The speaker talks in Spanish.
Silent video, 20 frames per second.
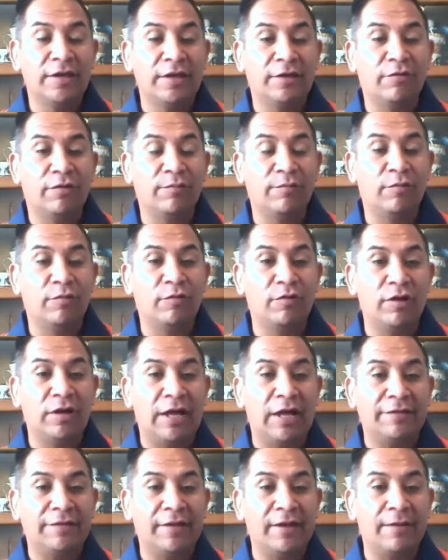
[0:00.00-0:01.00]
y cómo
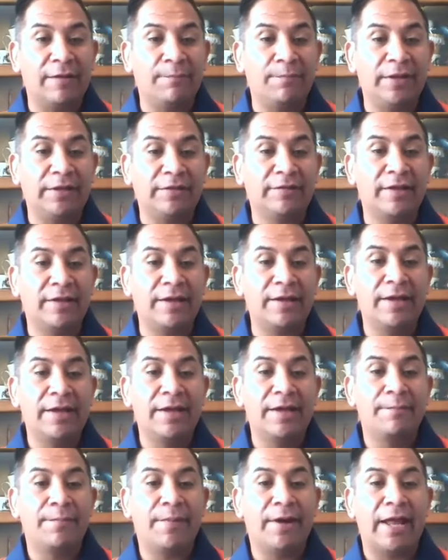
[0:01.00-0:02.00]
hace la empresa
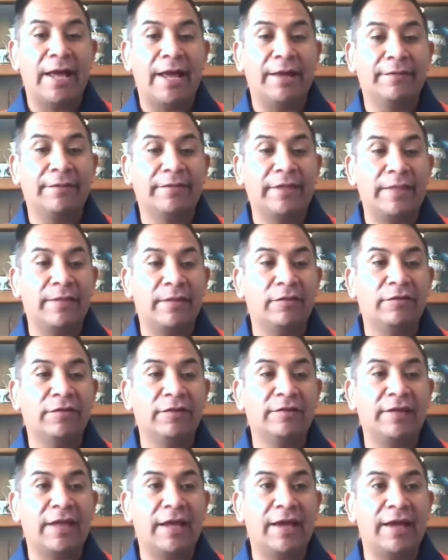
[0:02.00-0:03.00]
para
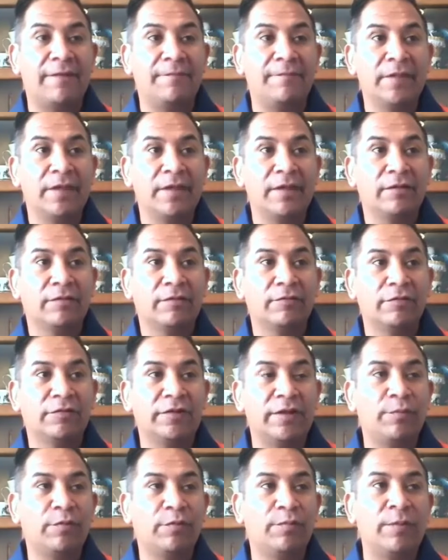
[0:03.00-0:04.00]
tenernos esa, no
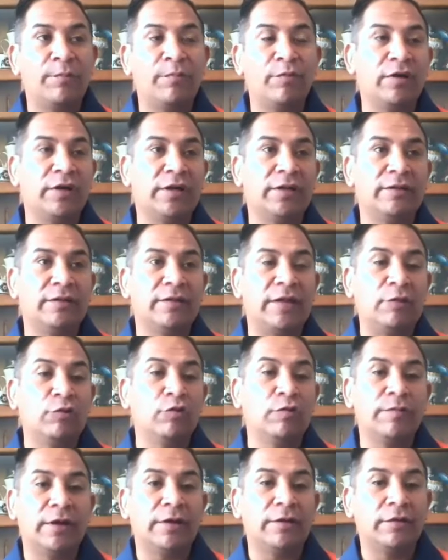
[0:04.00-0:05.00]
sé, pues, por ejemplo,
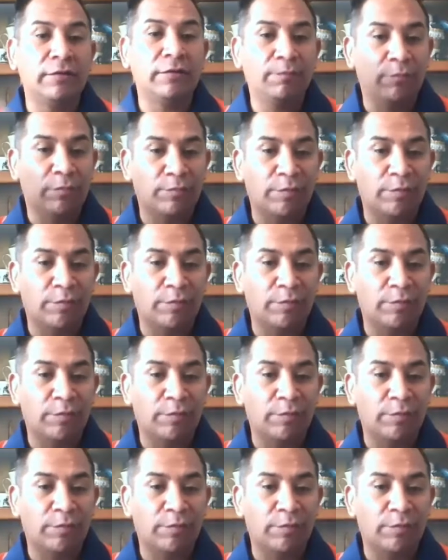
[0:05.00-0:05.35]
en, Uber, ¿no?